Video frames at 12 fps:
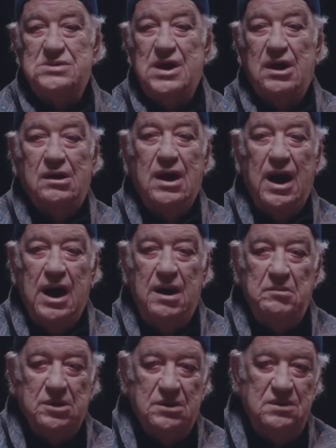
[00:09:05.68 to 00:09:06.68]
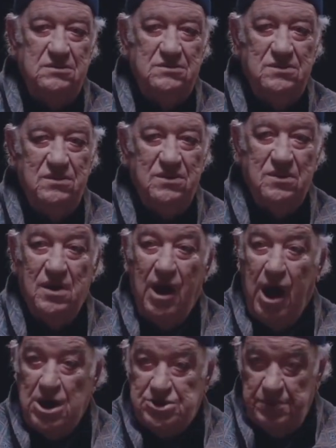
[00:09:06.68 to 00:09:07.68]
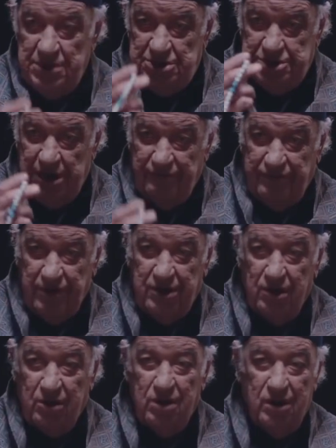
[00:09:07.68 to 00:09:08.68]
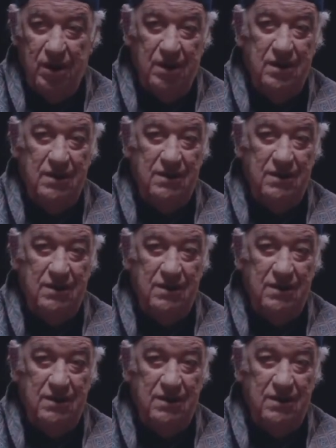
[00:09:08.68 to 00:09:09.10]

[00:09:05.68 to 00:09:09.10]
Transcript: ازيك يا حامد عاش من شافك يا راجل